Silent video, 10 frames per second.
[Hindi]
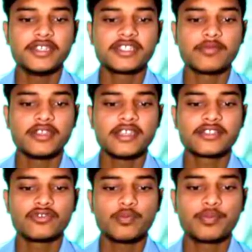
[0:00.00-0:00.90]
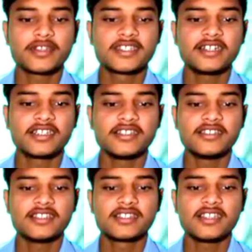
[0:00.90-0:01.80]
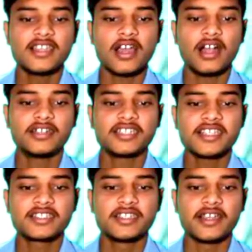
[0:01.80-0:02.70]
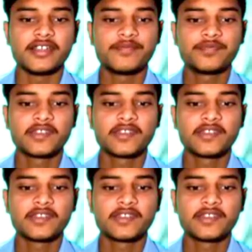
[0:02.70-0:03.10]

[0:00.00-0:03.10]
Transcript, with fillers: बीच में एक जो प्रेजेंट है जिससे ये अटैच्ड है